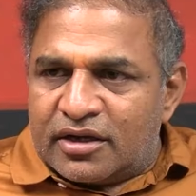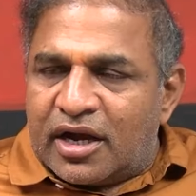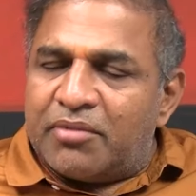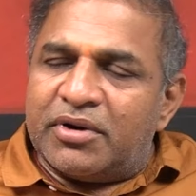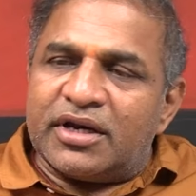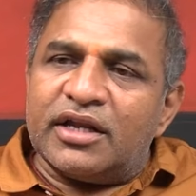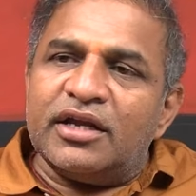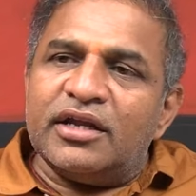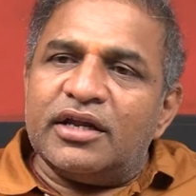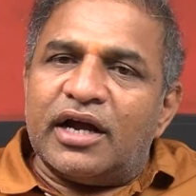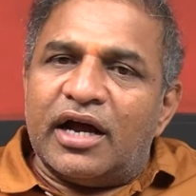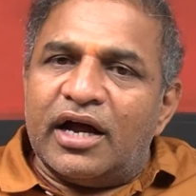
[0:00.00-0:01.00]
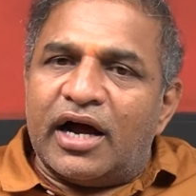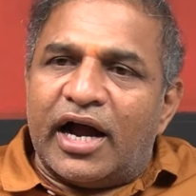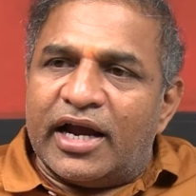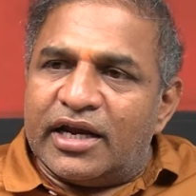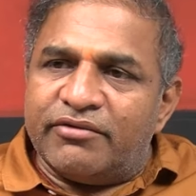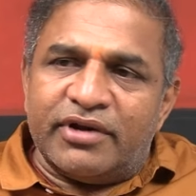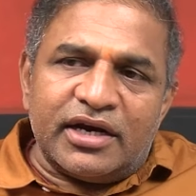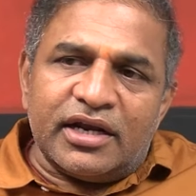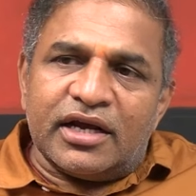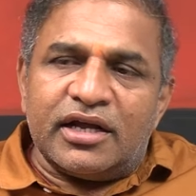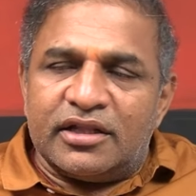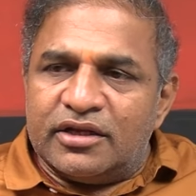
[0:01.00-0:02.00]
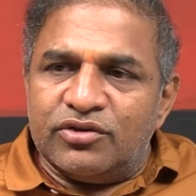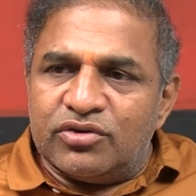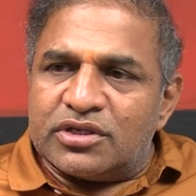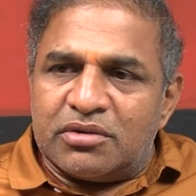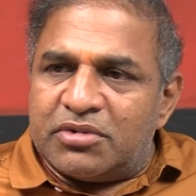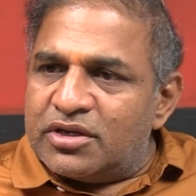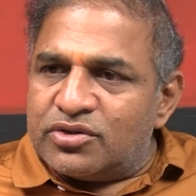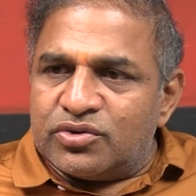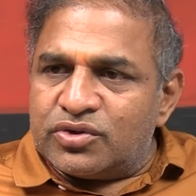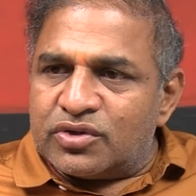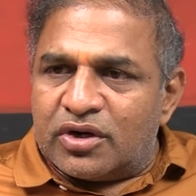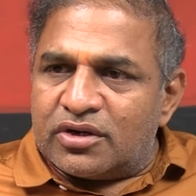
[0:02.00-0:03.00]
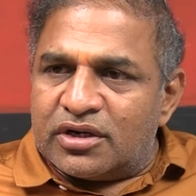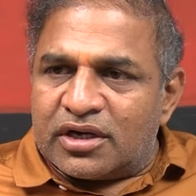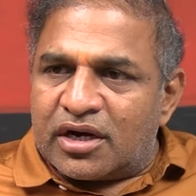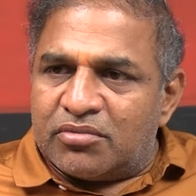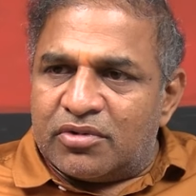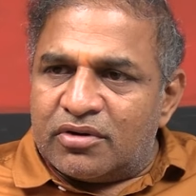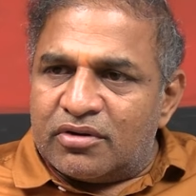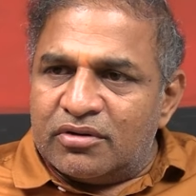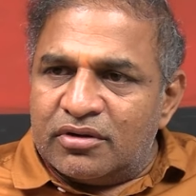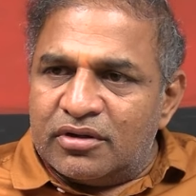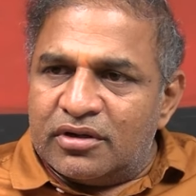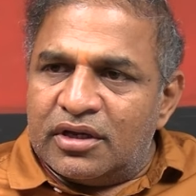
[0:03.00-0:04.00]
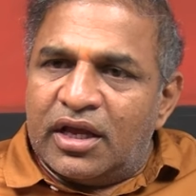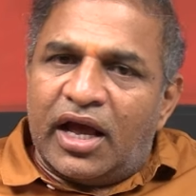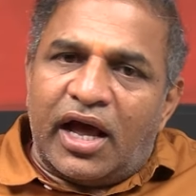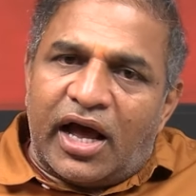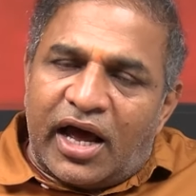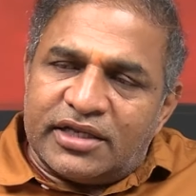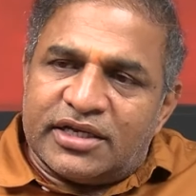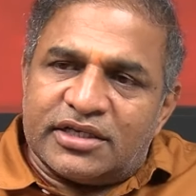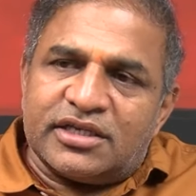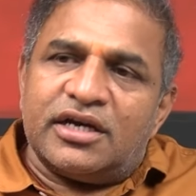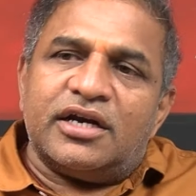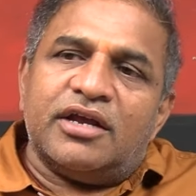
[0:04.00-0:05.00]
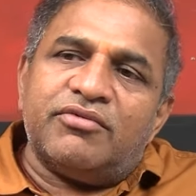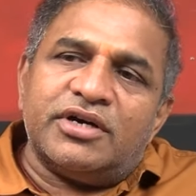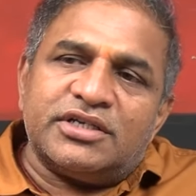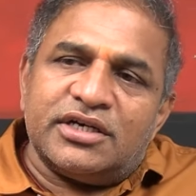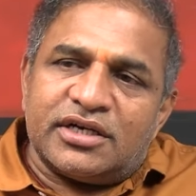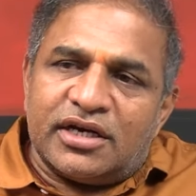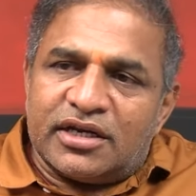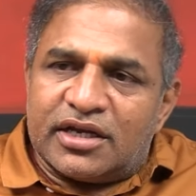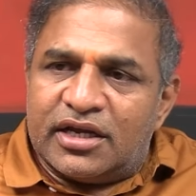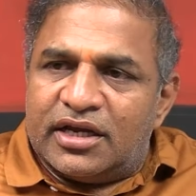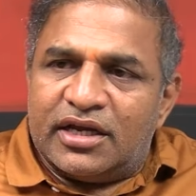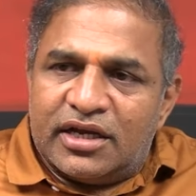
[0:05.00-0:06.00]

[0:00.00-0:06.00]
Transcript: కాబట్టి ఆయన విలన్గా హిందూ సమాజం చూస్తున్నటువంటి క్రమంలో ఆ చర్చను డైవర్ట్ చేయడానికి